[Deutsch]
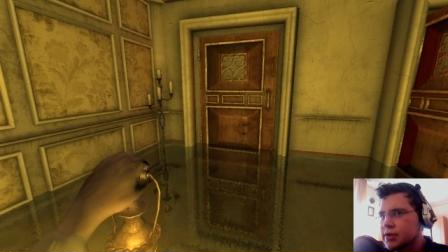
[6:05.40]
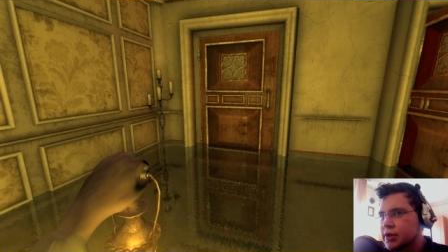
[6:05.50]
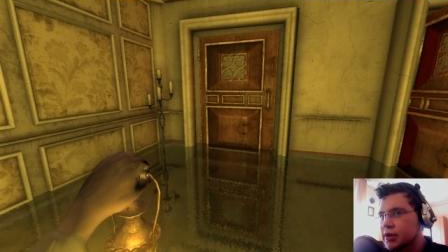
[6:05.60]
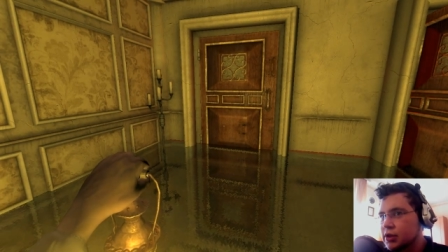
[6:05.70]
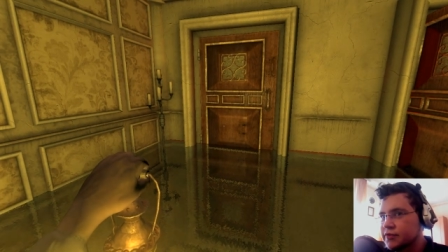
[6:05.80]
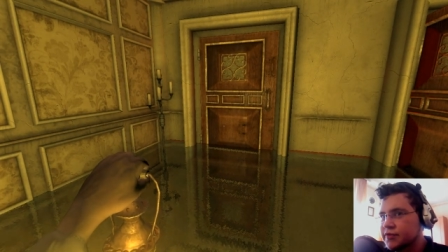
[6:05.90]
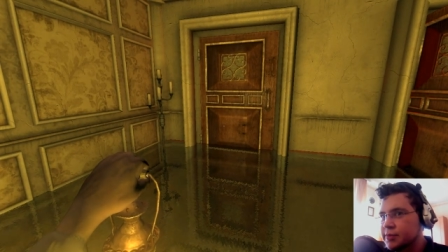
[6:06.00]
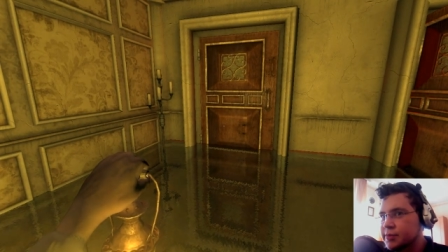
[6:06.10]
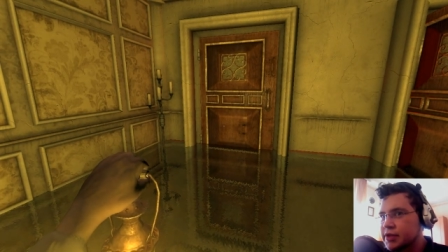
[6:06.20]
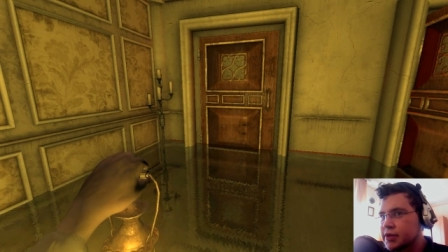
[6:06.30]
Hör auf
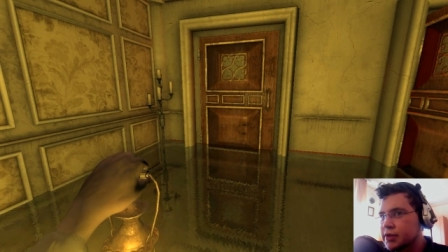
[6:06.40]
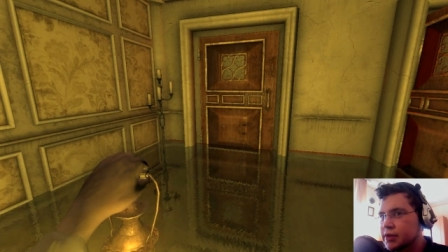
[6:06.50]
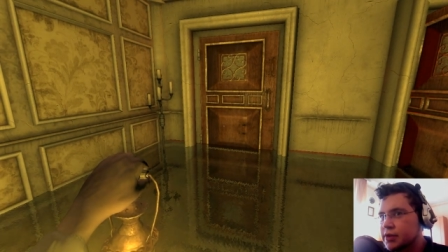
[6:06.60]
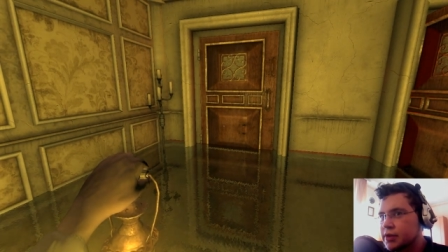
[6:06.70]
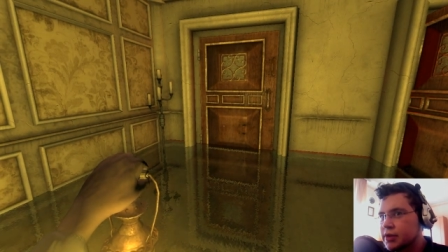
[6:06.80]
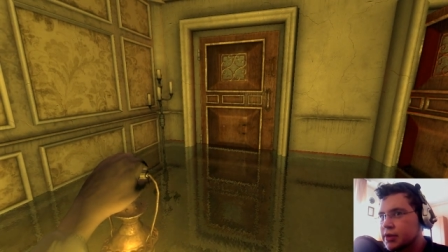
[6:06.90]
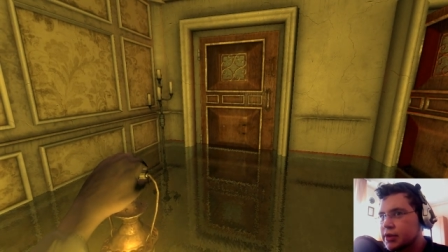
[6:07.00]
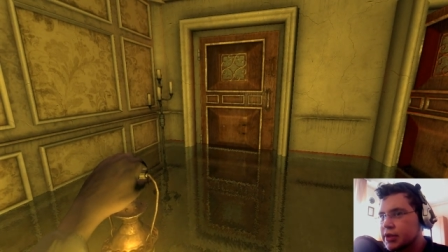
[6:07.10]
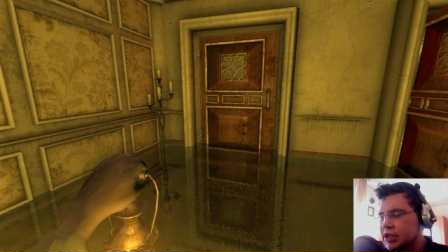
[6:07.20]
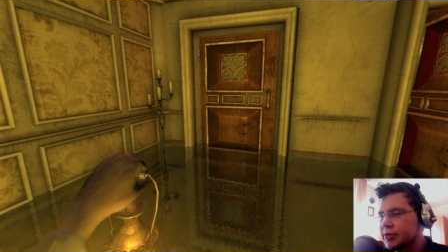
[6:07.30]
damit.
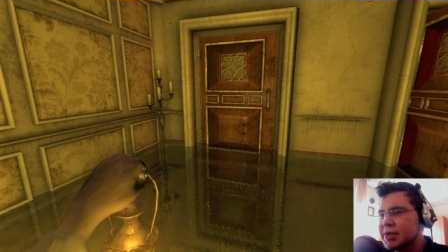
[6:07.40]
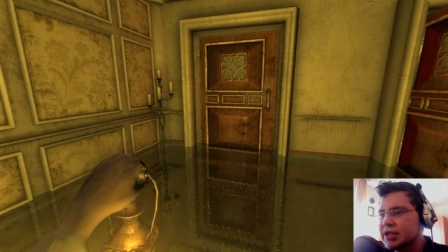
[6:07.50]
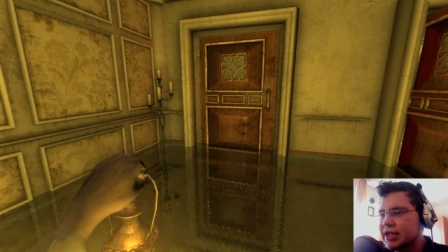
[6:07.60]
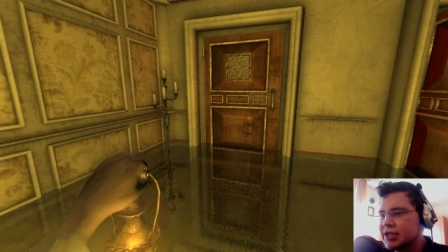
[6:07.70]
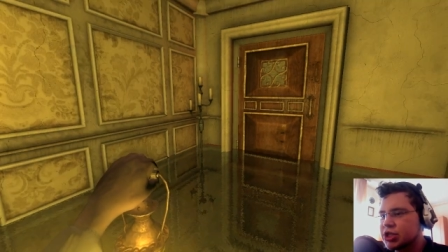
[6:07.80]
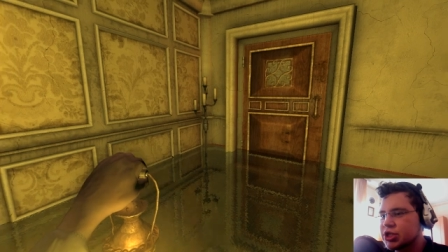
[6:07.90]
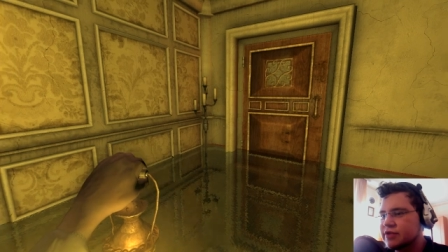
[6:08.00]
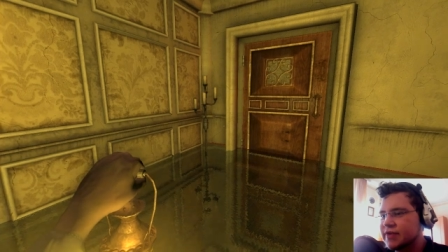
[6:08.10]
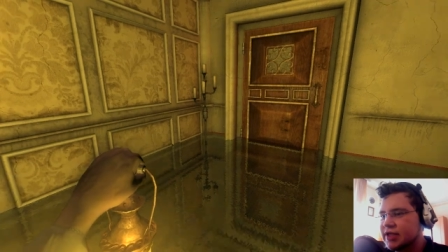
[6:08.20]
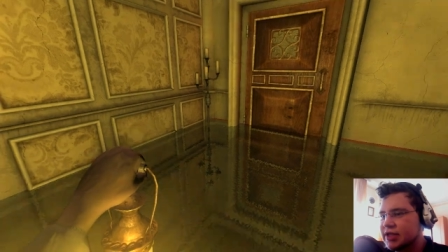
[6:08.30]
Ich glaube, ich mache einen kleinen
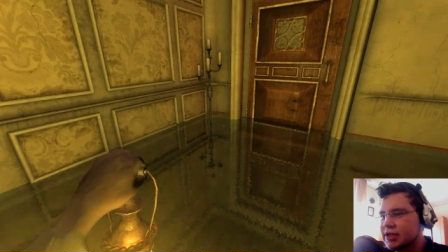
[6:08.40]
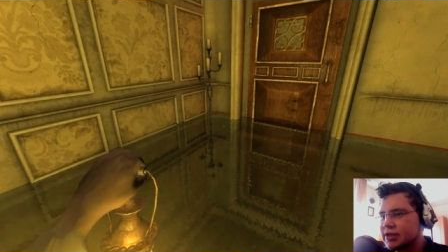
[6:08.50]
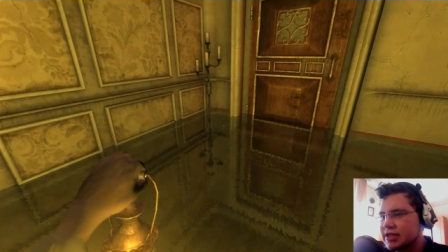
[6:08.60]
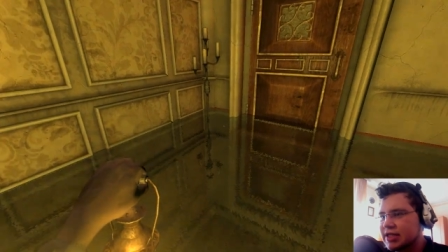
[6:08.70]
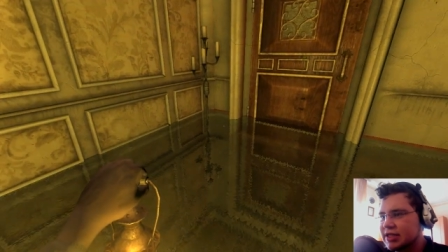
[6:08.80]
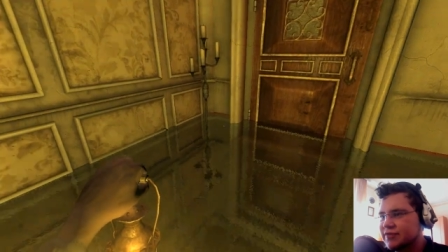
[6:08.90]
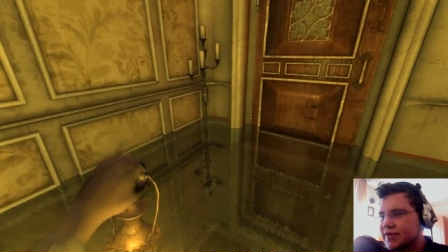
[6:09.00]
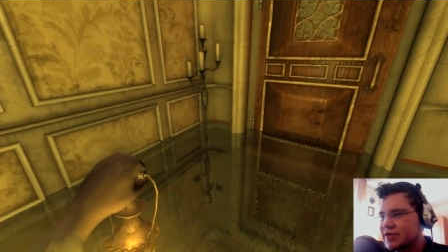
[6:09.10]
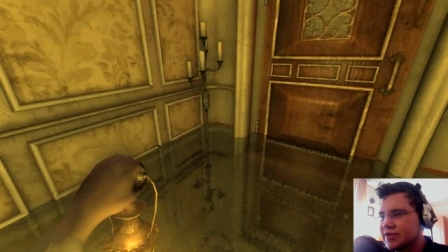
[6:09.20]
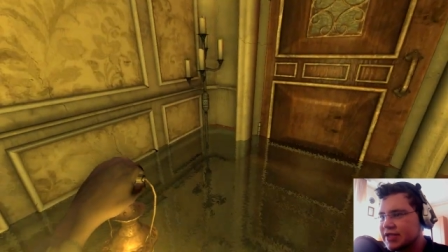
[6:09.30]
Schnitt, weil das leckt
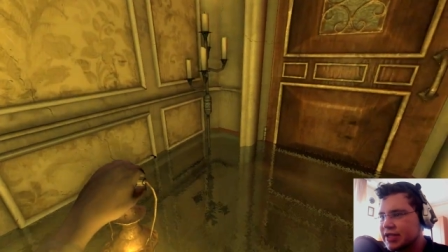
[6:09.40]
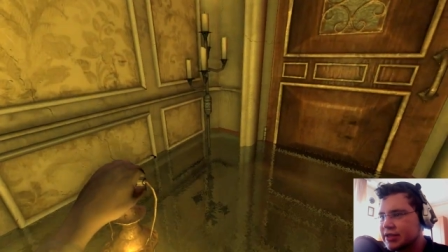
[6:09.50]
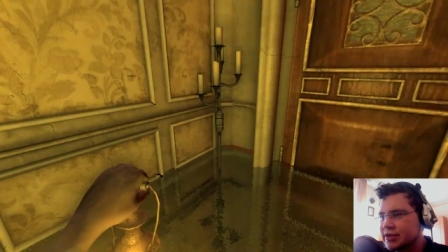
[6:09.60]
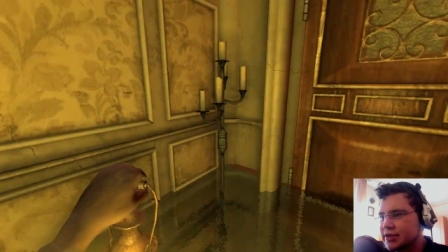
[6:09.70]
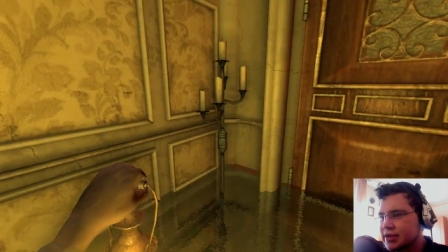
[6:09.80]
viel zu sehr.